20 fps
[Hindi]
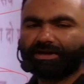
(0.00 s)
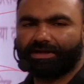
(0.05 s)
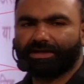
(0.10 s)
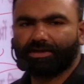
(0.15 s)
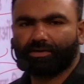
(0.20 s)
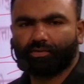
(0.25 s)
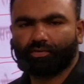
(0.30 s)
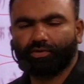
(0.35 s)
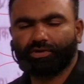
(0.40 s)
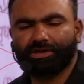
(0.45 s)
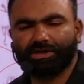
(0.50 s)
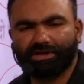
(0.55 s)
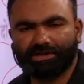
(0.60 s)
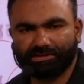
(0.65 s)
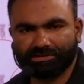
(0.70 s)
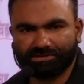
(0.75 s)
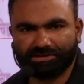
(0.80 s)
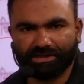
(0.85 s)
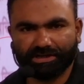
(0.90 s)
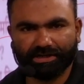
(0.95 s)
है कोई
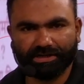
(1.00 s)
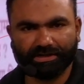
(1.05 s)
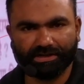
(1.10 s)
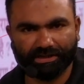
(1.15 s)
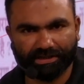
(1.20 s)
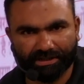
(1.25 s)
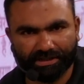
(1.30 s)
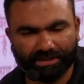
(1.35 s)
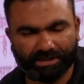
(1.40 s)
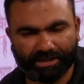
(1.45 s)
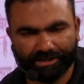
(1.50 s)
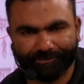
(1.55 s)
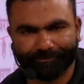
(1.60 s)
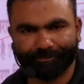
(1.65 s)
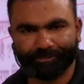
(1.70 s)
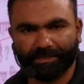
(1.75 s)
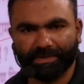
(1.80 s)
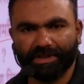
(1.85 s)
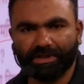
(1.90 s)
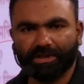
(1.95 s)
अंतर नहीं है
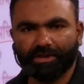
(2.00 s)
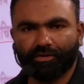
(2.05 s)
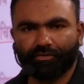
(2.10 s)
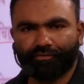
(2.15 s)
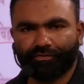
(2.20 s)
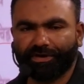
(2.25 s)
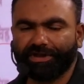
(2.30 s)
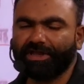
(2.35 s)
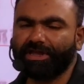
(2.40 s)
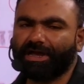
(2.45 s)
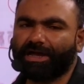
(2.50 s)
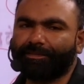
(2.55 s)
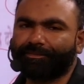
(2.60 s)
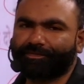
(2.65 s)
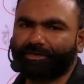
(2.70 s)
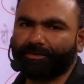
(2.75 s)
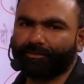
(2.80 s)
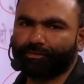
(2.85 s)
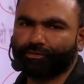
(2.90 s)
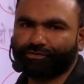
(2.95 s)
वही
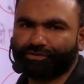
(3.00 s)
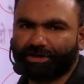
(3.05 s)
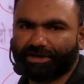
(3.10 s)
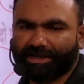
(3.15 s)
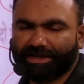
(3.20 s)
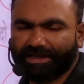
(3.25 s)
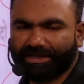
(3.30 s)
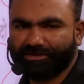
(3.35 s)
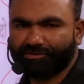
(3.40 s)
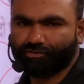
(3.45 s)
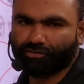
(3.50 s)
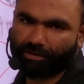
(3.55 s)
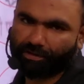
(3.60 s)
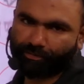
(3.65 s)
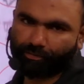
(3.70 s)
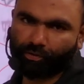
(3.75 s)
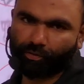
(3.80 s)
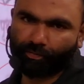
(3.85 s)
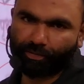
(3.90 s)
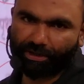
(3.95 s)
आपसे पूछा गया है जो
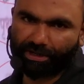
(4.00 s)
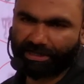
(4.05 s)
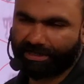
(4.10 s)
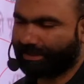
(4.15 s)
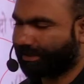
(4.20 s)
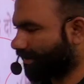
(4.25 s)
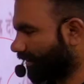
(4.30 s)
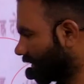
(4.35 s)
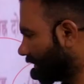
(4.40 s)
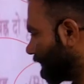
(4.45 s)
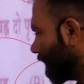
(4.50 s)
आपको पढ़ाया है